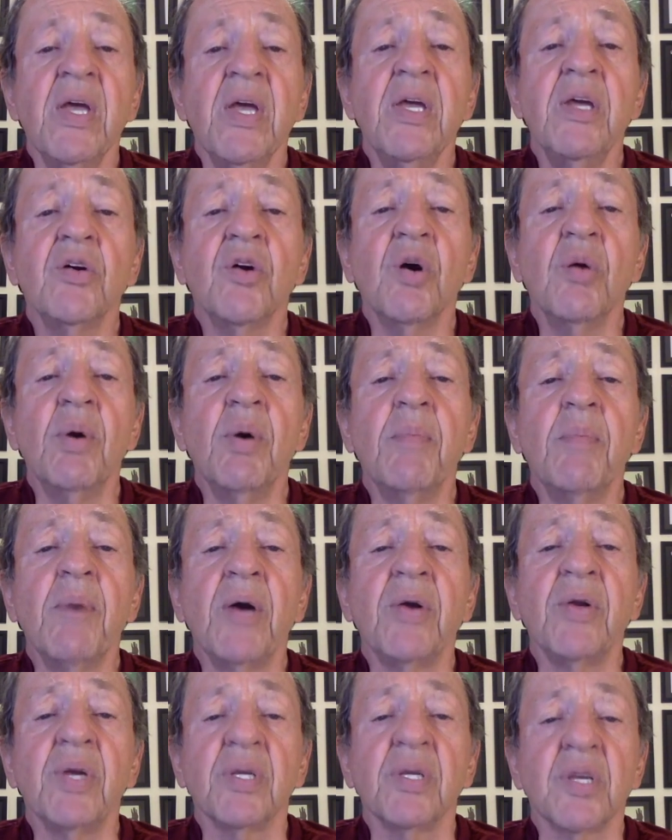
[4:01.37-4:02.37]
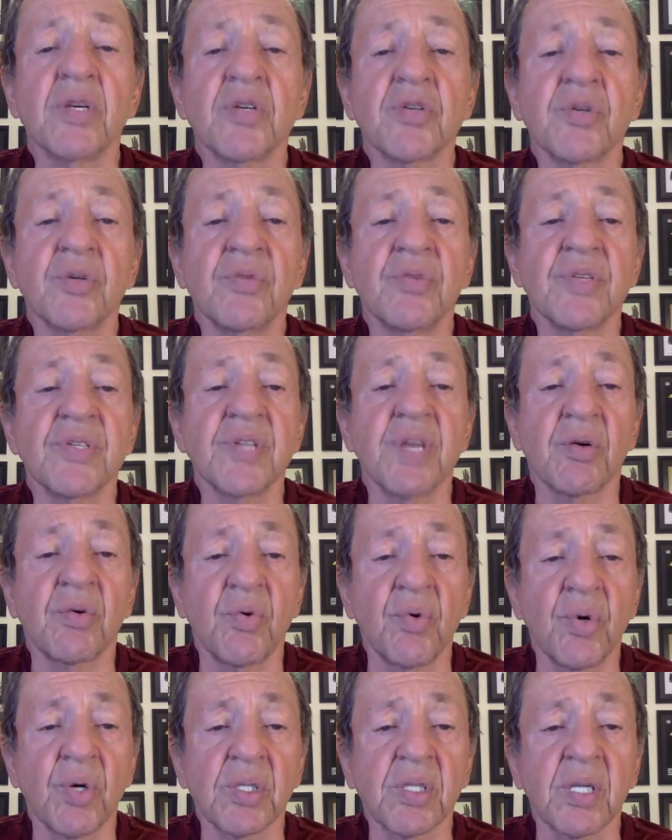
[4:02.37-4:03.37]
E como a maioria das curvas é
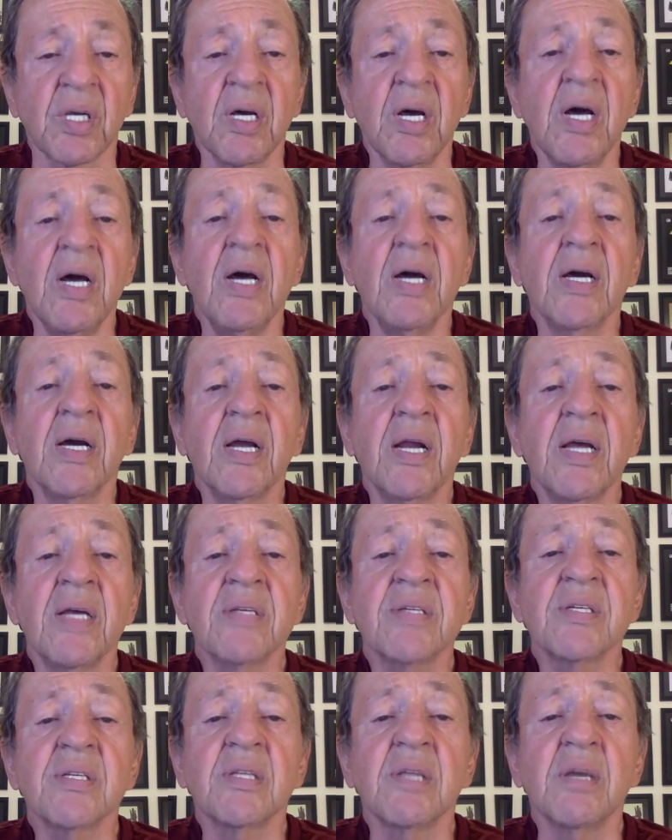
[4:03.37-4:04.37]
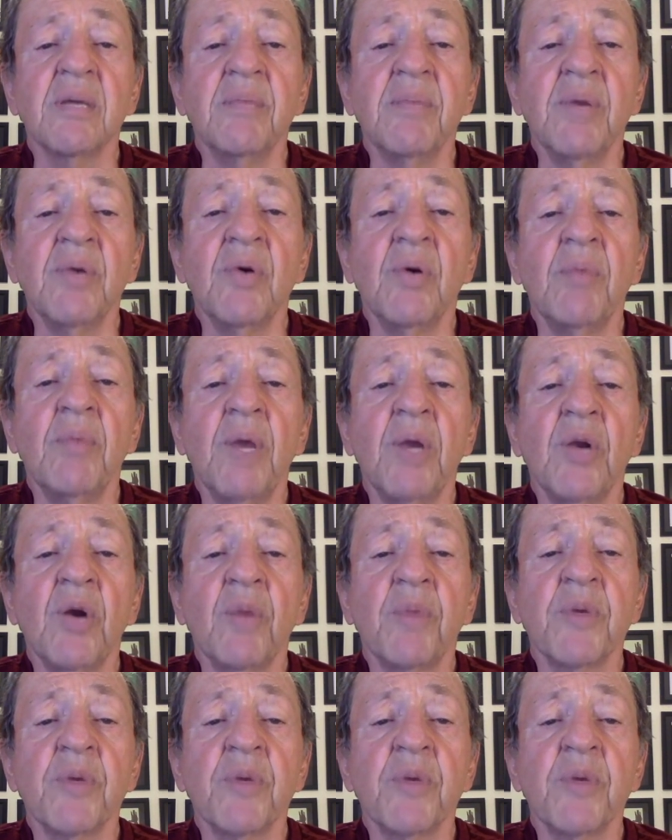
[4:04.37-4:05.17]
curta, cresce também uma melhor